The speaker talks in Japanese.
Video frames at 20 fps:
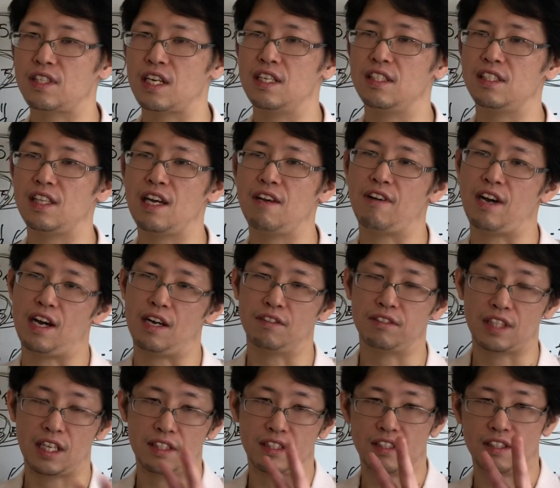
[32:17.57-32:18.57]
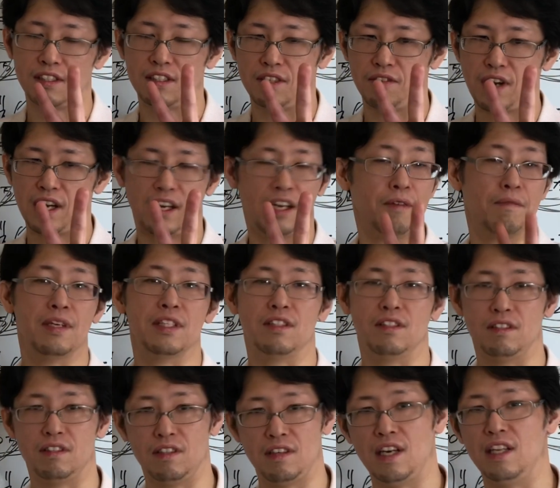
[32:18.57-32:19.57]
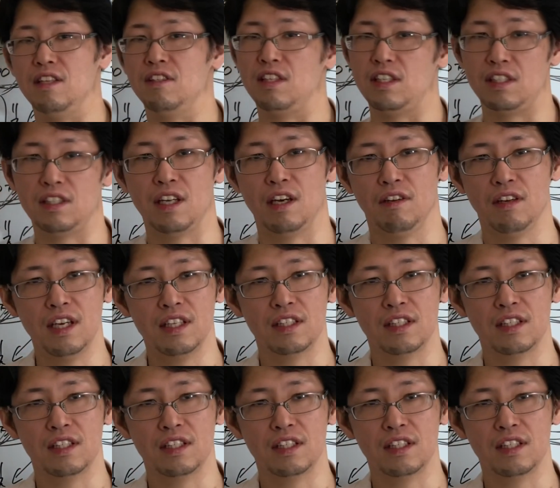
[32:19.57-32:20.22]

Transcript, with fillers: 隊時代は2つに分かれますっていう話をしたよね。